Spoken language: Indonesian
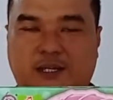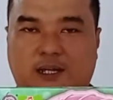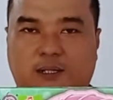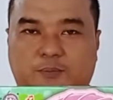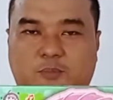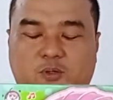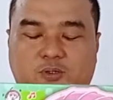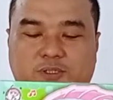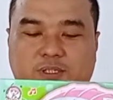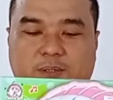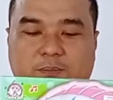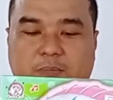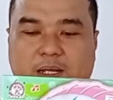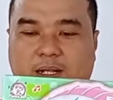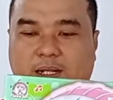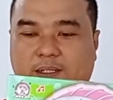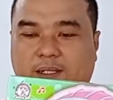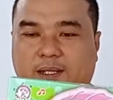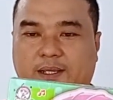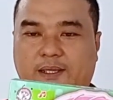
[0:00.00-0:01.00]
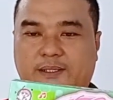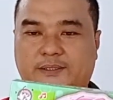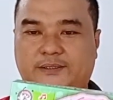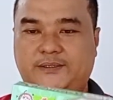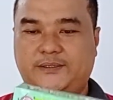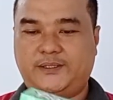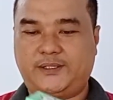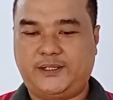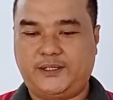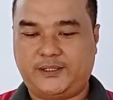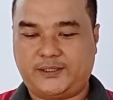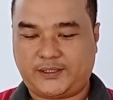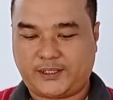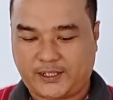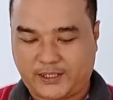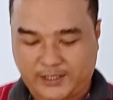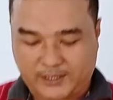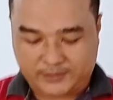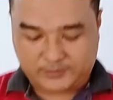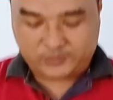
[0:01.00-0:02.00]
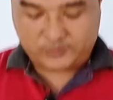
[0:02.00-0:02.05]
aja unboxing barangnya guys kita